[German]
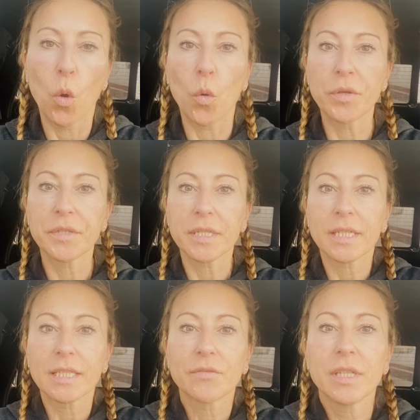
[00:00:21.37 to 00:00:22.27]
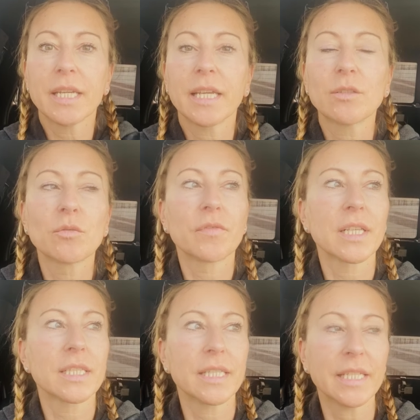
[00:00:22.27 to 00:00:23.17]
Und das finde ich so
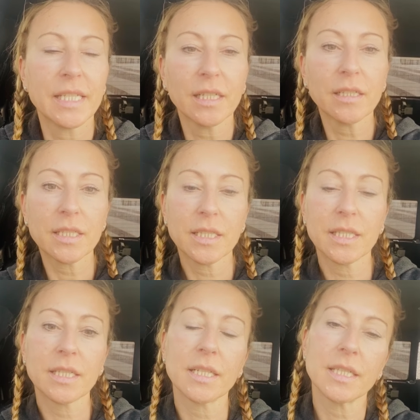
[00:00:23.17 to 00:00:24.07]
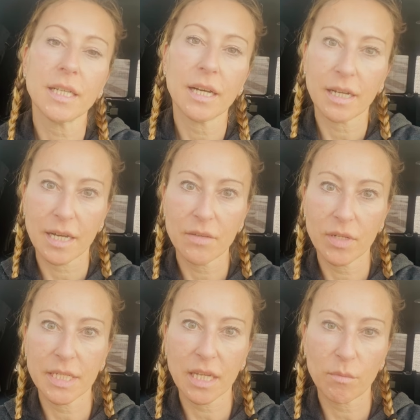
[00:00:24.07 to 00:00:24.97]
faszinierend, diese Distanziererei,
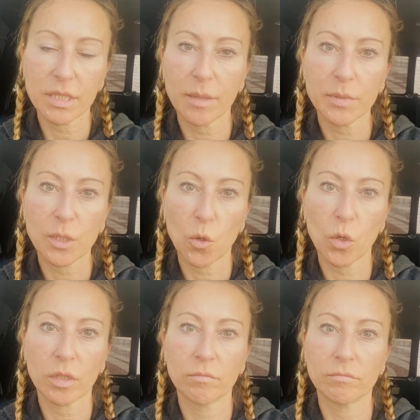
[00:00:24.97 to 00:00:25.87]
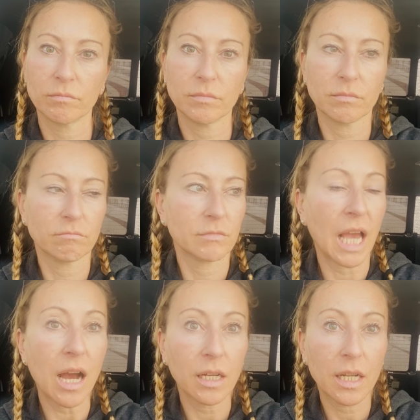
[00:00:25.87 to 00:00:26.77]
weil ich habe selbst auch ähm,
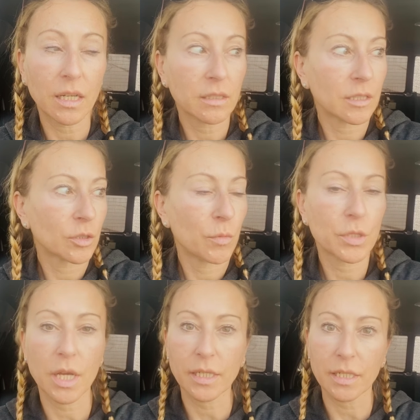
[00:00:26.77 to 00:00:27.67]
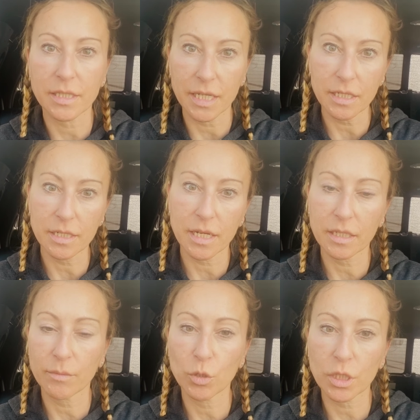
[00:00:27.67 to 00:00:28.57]
jahrelang, also ich möchte sagen
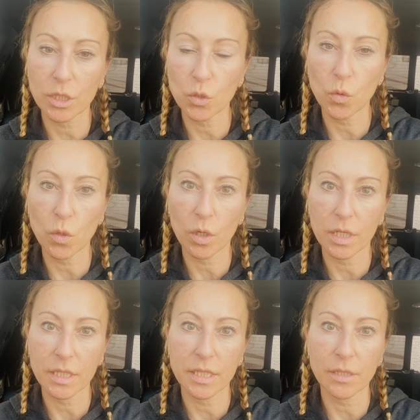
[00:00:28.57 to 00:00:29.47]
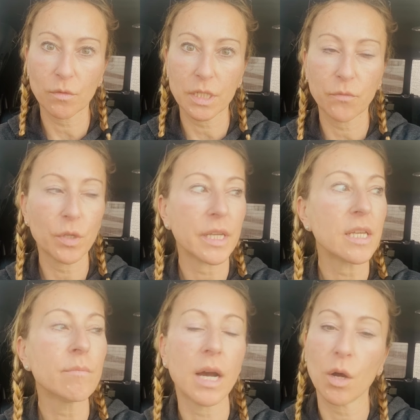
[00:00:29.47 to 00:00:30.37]
jahrzehntelang Demonstrationen organisiert und ich wurde
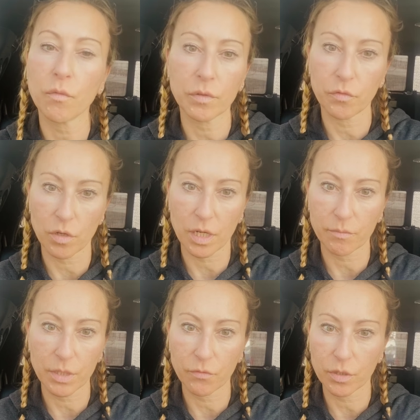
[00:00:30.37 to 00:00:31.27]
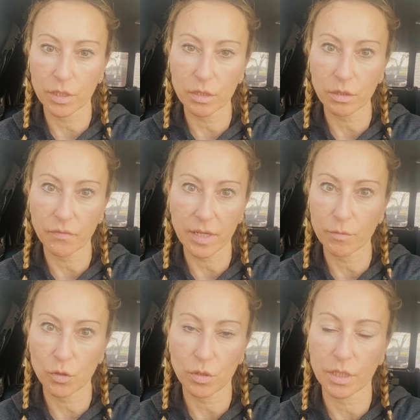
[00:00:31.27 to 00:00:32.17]
immer aufgefordert, mich von
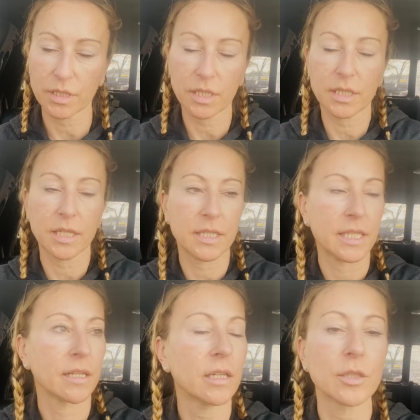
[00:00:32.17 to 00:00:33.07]
irgendwem zu distanzieren. Ne?